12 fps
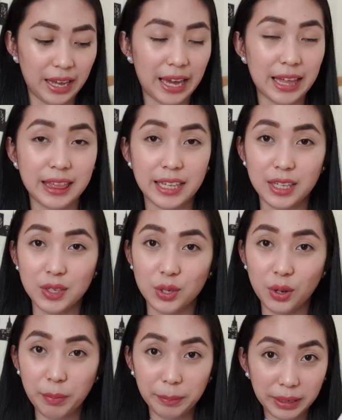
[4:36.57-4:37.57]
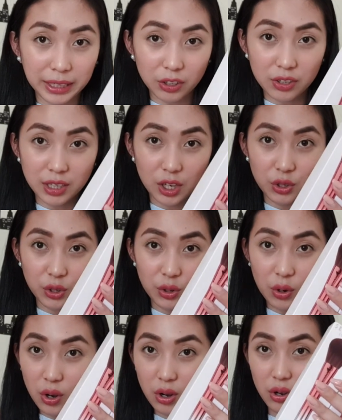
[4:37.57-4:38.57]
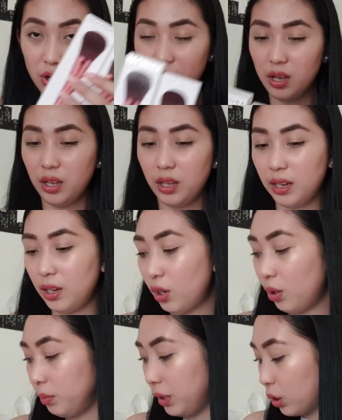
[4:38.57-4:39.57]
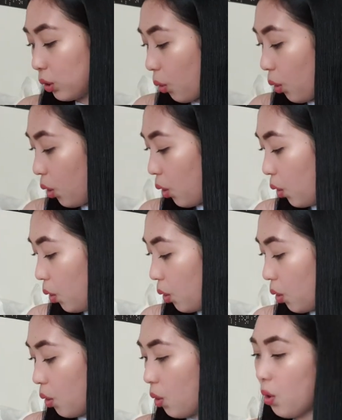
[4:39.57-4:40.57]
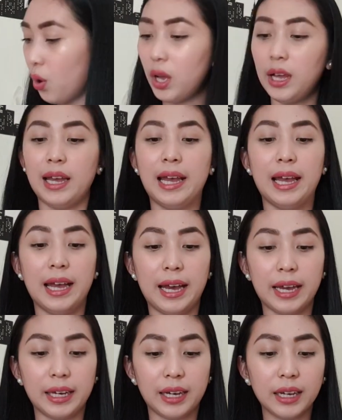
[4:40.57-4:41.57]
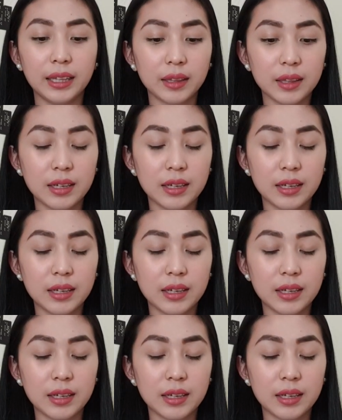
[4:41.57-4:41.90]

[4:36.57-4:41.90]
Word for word: And then, so, papakita ko sa inyo yung loob nito. Ayan.